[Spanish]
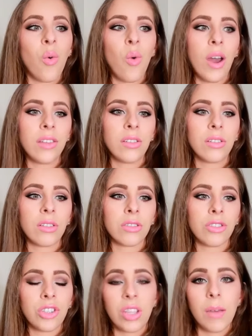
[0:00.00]
cuando
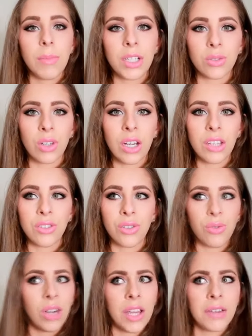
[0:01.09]
yo estaba en Venezuela yo
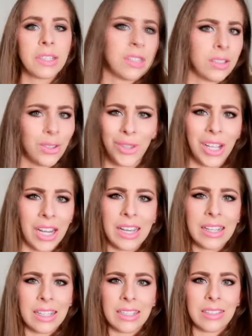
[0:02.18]
nunca iba al centro de
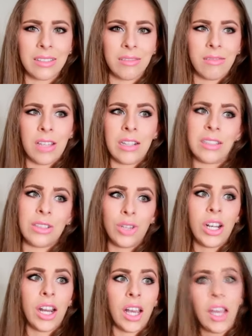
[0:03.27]
Caracas el centro
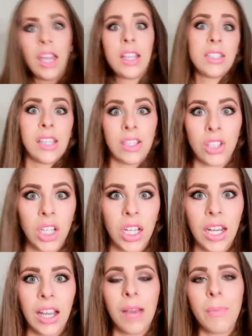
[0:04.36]
de Caracas es el centro de
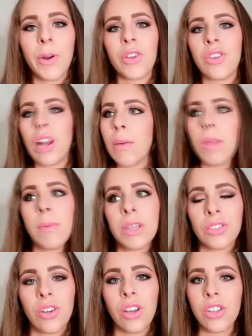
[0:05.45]
Caracas, pero yo en la misma
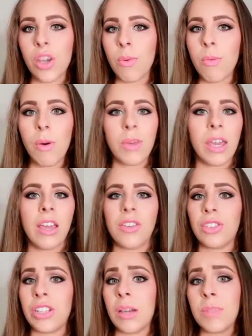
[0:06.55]
zona donde yo me movía,
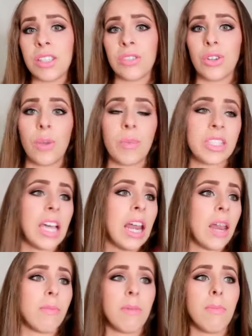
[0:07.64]
yo tenía mis centros
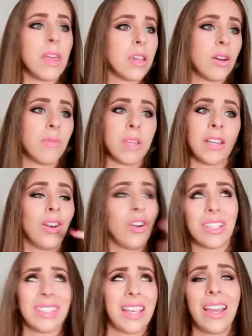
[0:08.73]
comerciales, mis médicos, mis lo
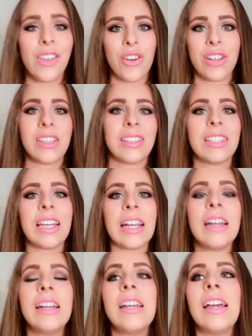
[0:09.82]
que sea que yo
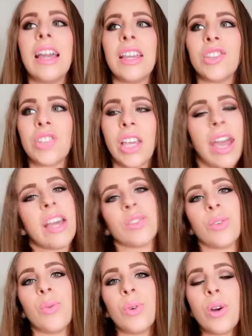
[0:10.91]
necesitara. Entonces es
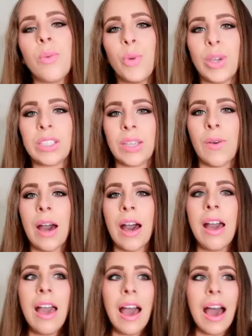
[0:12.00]
eso, uno como que se
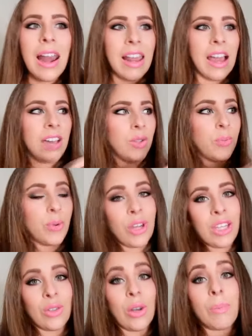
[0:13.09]
va alejando un
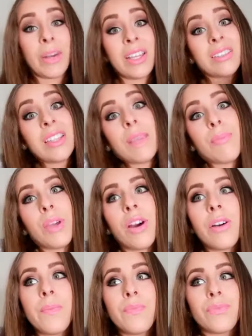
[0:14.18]
poquito. Al
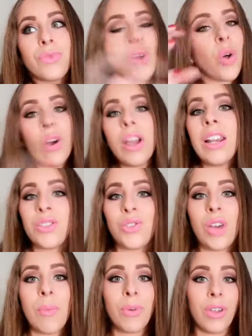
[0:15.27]
principio todos en la
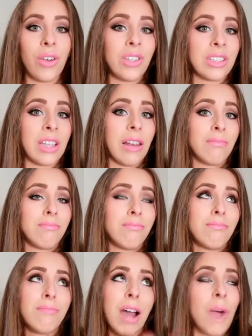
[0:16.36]
ciudad porque es donde están
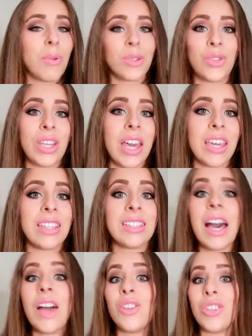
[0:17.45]
más oportunidades
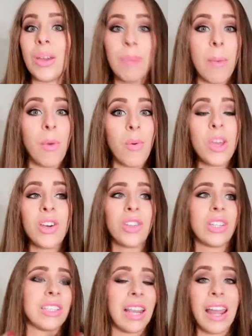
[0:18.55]
quizás, donde es más movido,
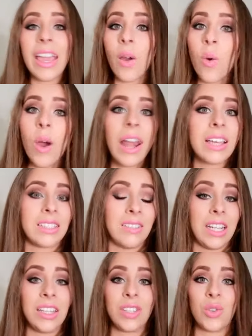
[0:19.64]
donde están las escuelas, si
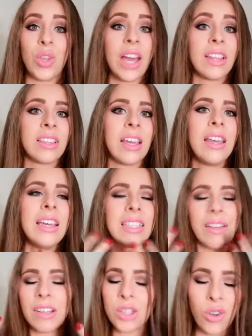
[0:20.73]
vienes de estudiante
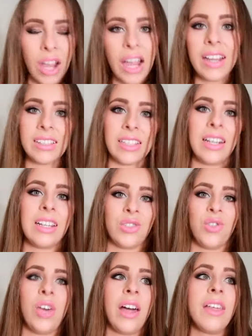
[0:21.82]
te va a tocar estar en la
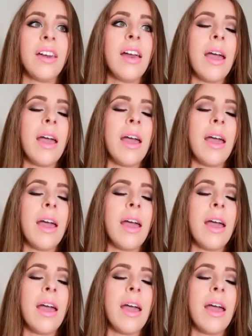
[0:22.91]
ciudad,